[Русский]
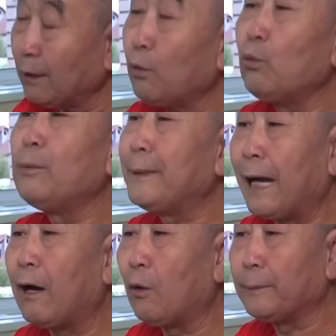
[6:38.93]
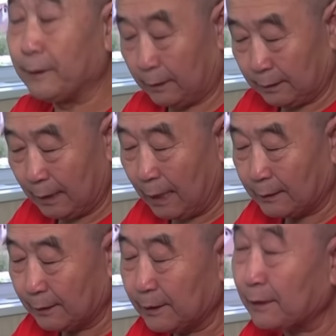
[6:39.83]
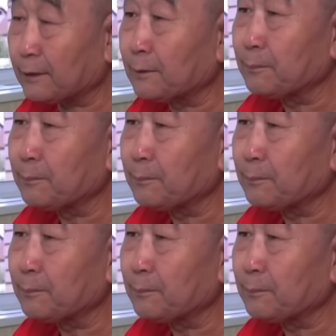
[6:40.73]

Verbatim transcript: Массаж вы делаете всего